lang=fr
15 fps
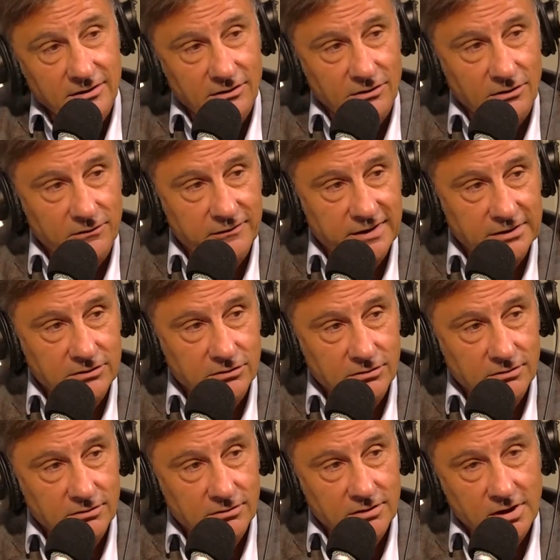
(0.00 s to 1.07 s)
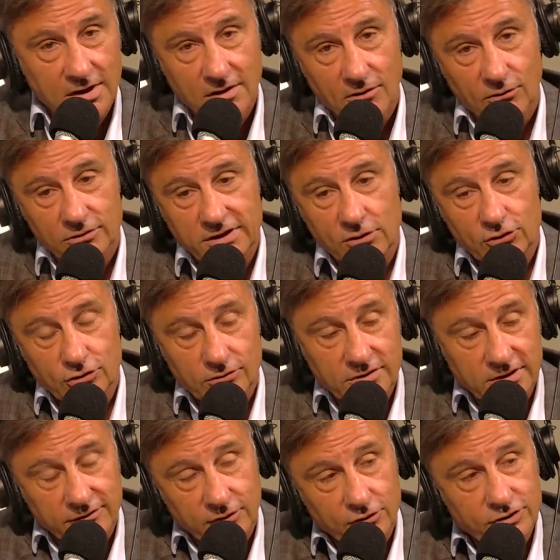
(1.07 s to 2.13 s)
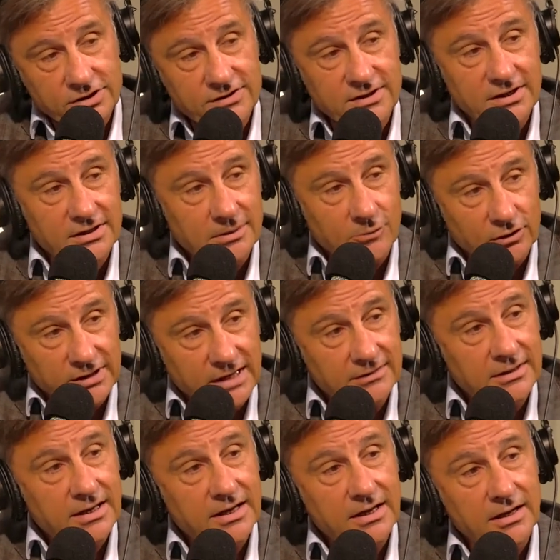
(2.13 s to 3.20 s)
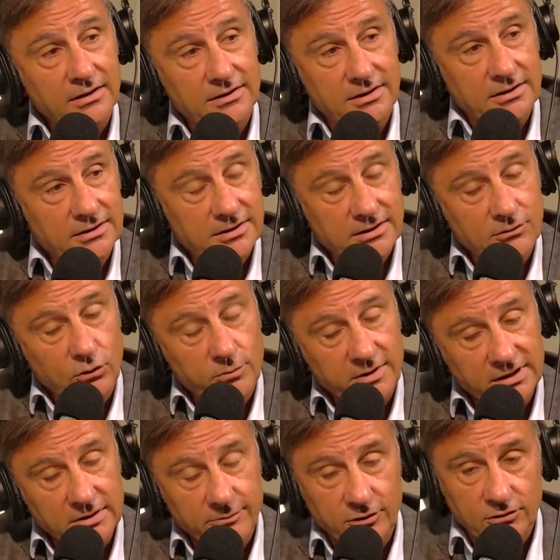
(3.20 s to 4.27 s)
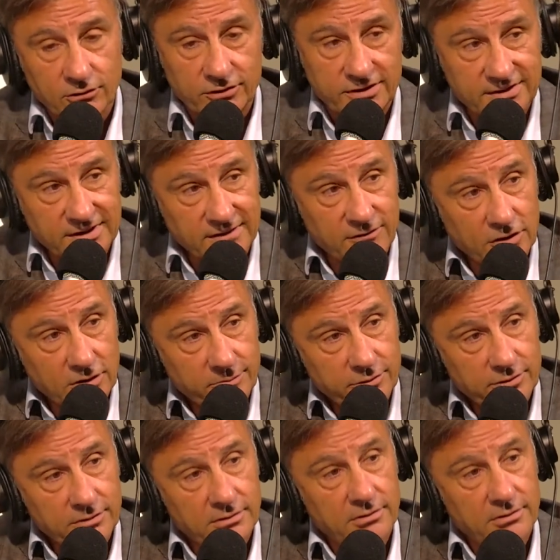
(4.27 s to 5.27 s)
en fait, on a aujourd'hui des franchisés, des mandataires, des, des, groupes indépendants qui se développent